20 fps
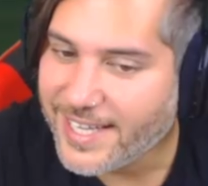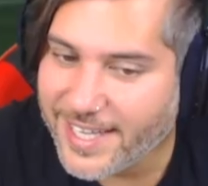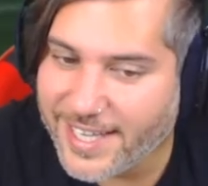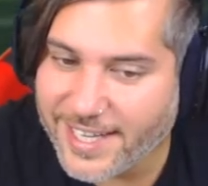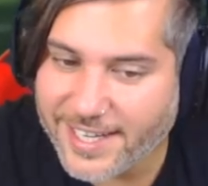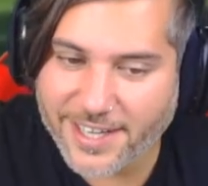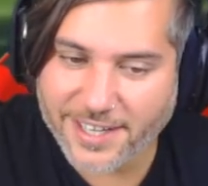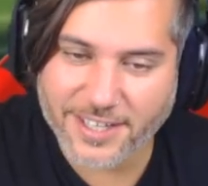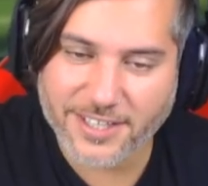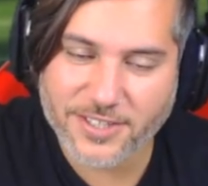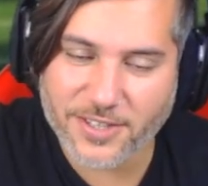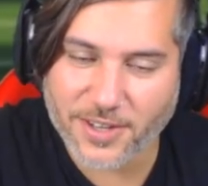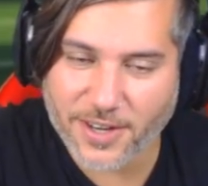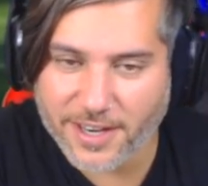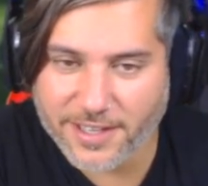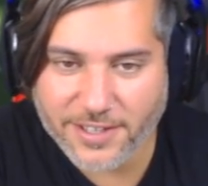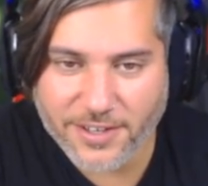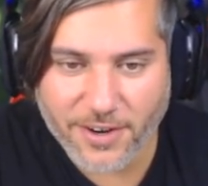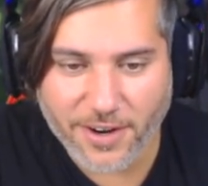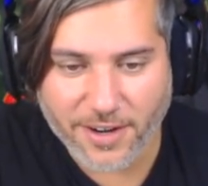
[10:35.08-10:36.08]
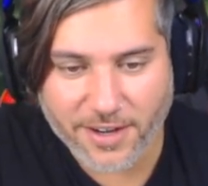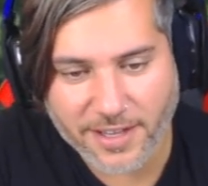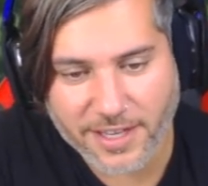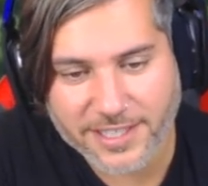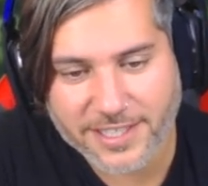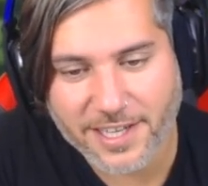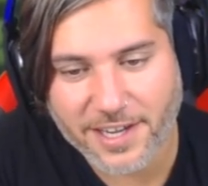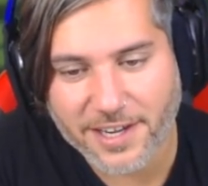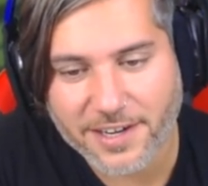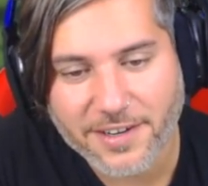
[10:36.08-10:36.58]
ilk arayı sonlandırıyor
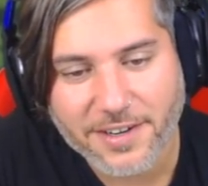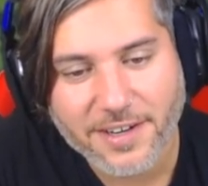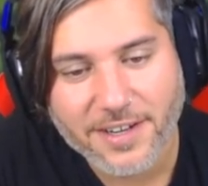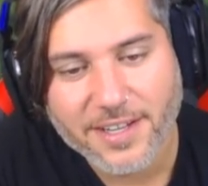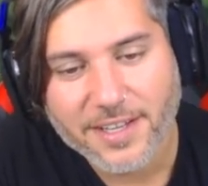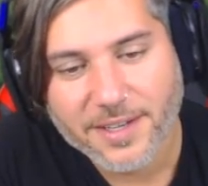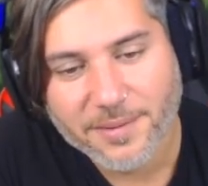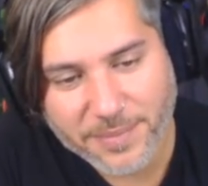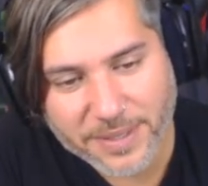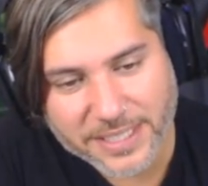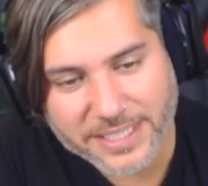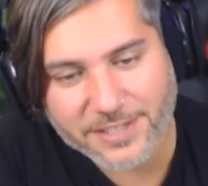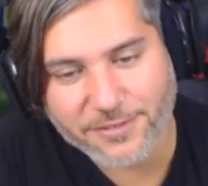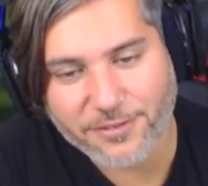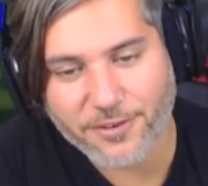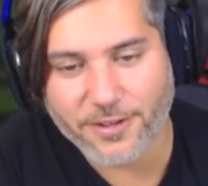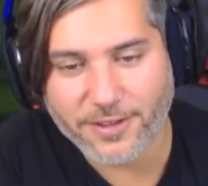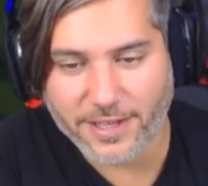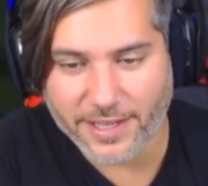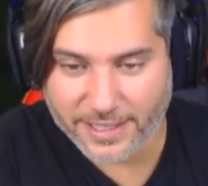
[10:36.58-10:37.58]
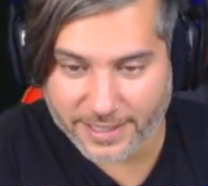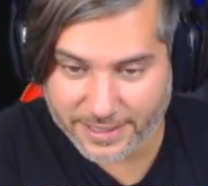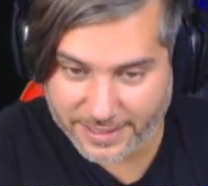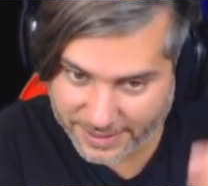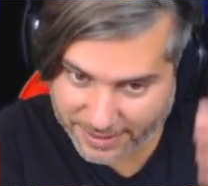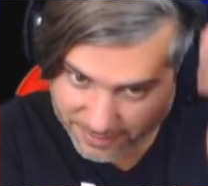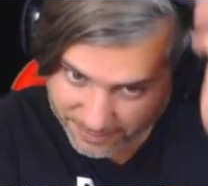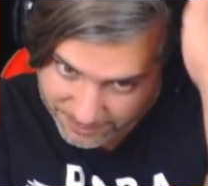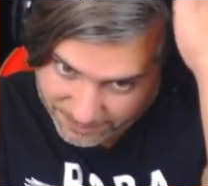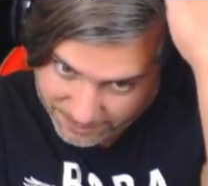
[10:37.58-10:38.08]
arkadaşlar. 1-0
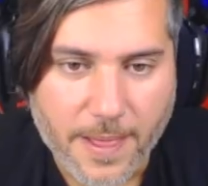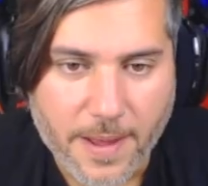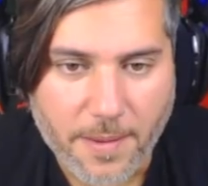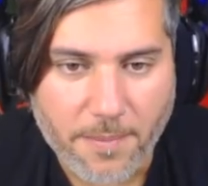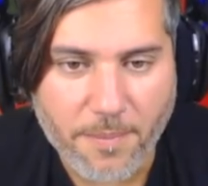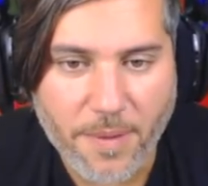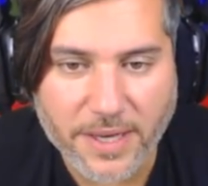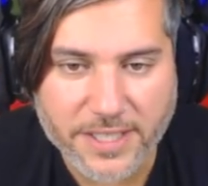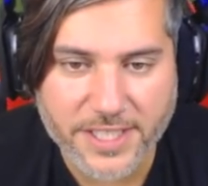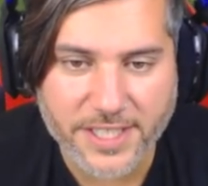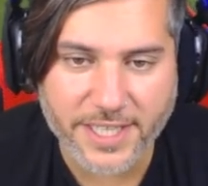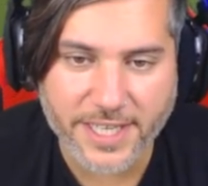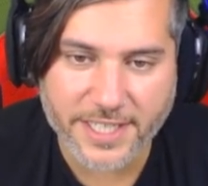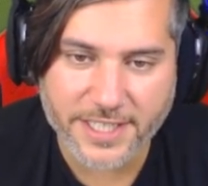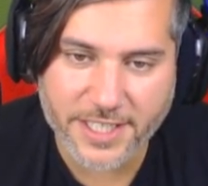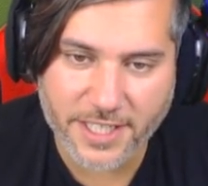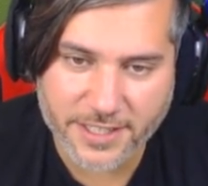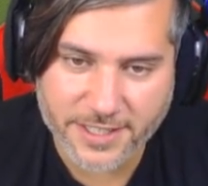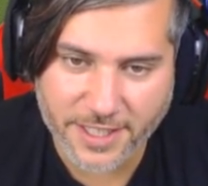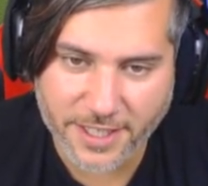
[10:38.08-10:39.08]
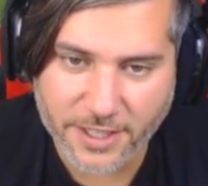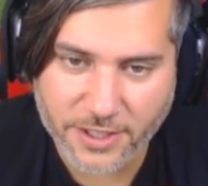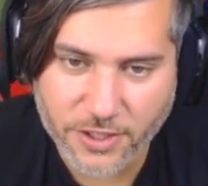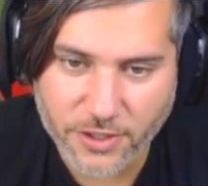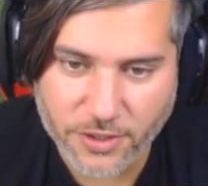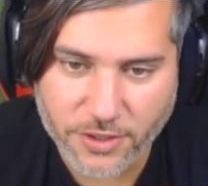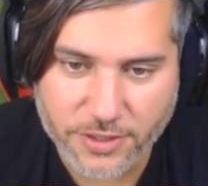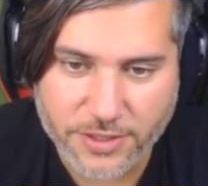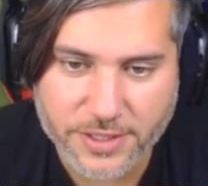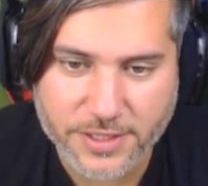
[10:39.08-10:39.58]
öndeyiz. Maçın ikinci yarısına
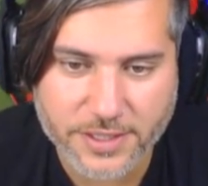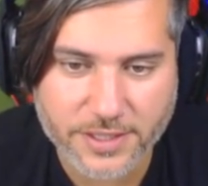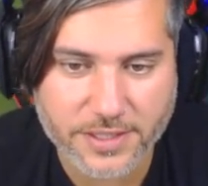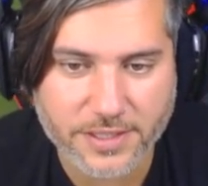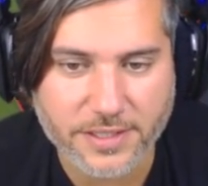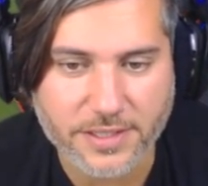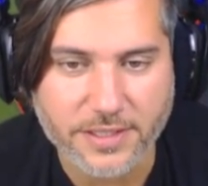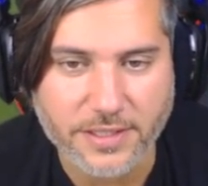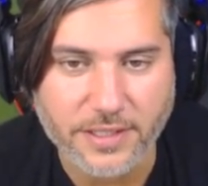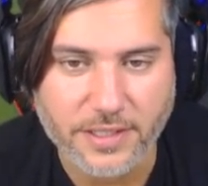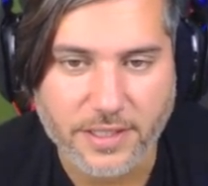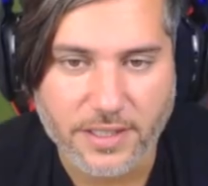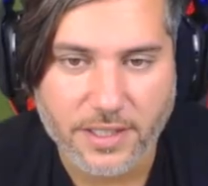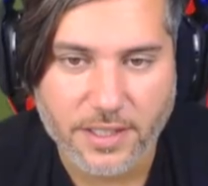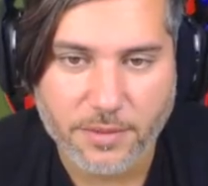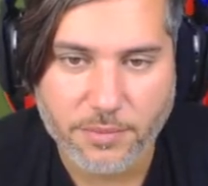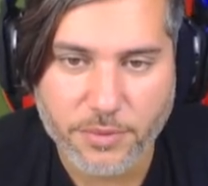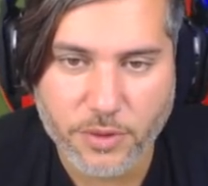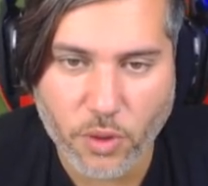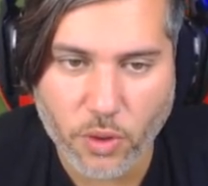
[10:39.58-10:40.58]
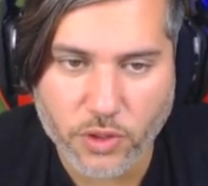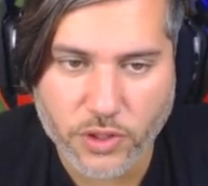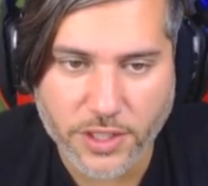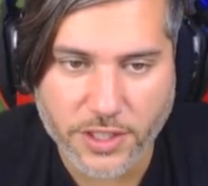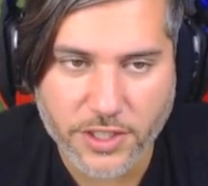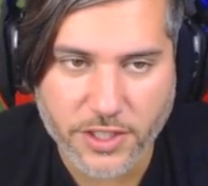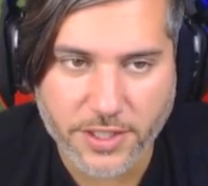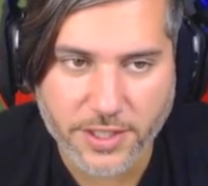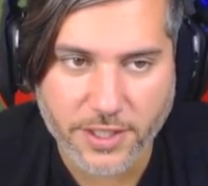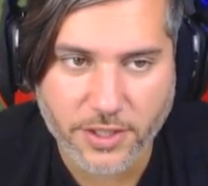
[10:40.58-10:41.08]
geçiyoruz. Bir oyuncu
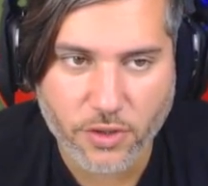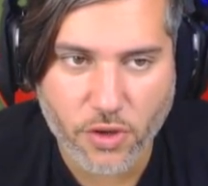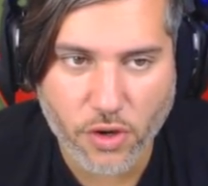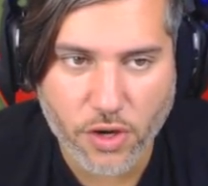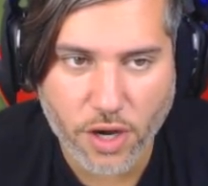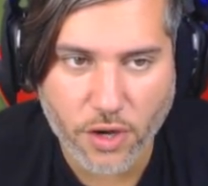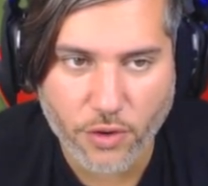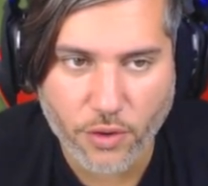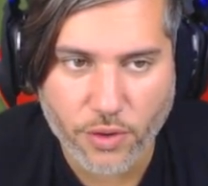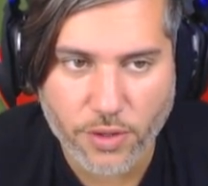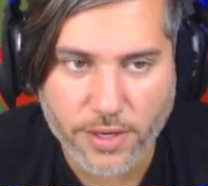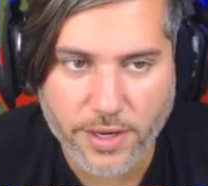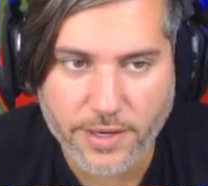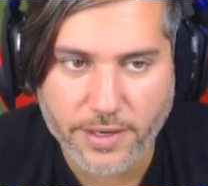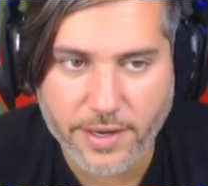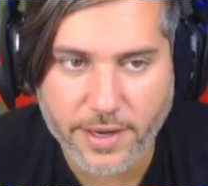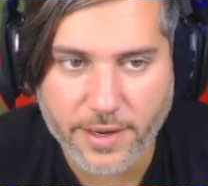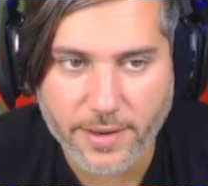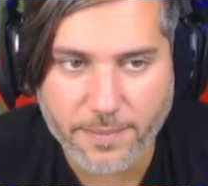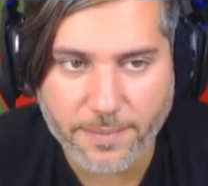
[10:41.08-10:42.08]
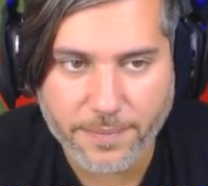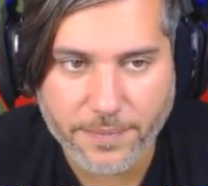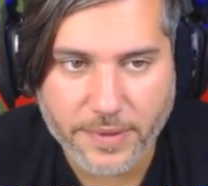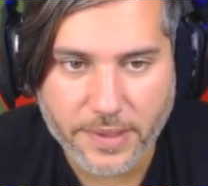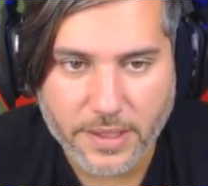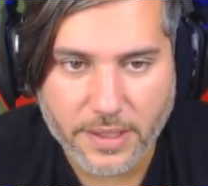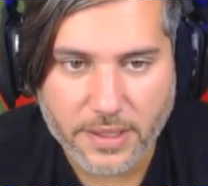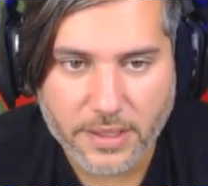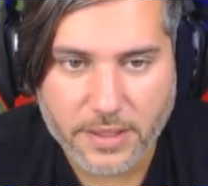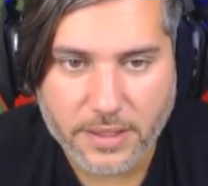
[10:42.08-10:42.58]
değiştirdik. Gökhan Gönül'ün yanına
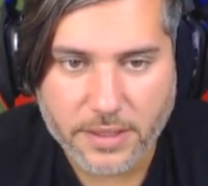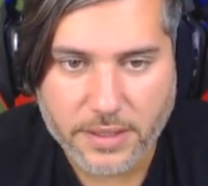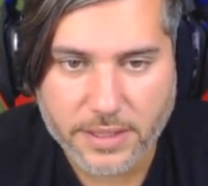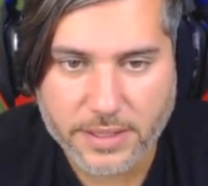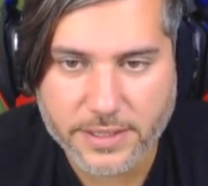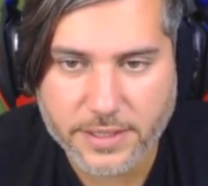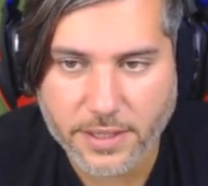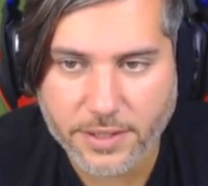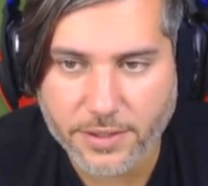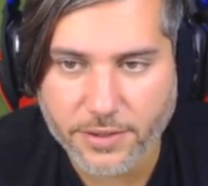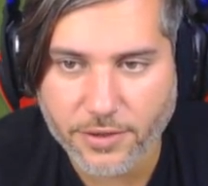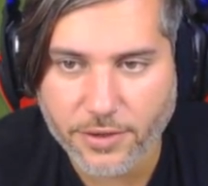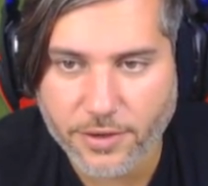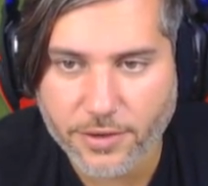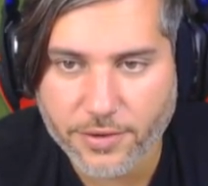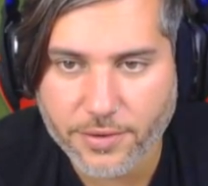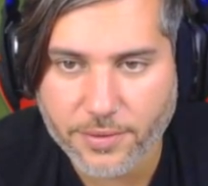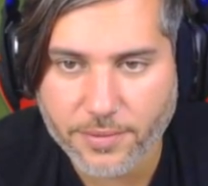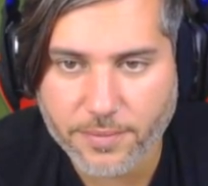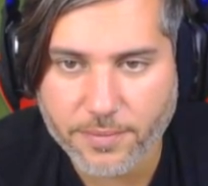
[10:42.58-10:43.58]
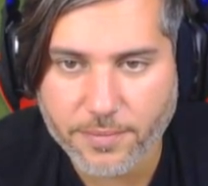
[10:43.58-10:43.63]
Isla giriyor.